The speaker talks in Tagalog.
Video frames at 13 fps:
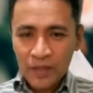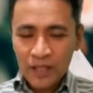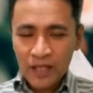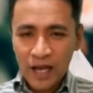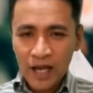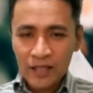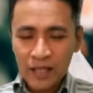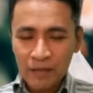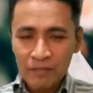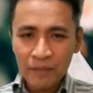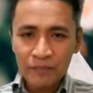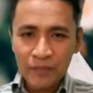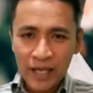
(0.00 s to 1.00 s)
uh,
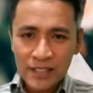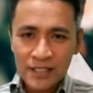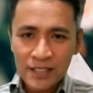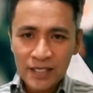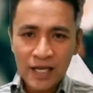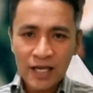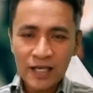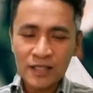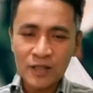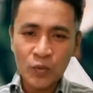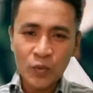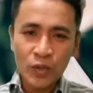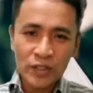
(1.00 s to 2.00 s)
nagbaptize sila in
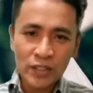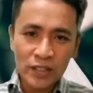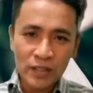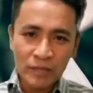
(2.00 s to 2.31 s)
the water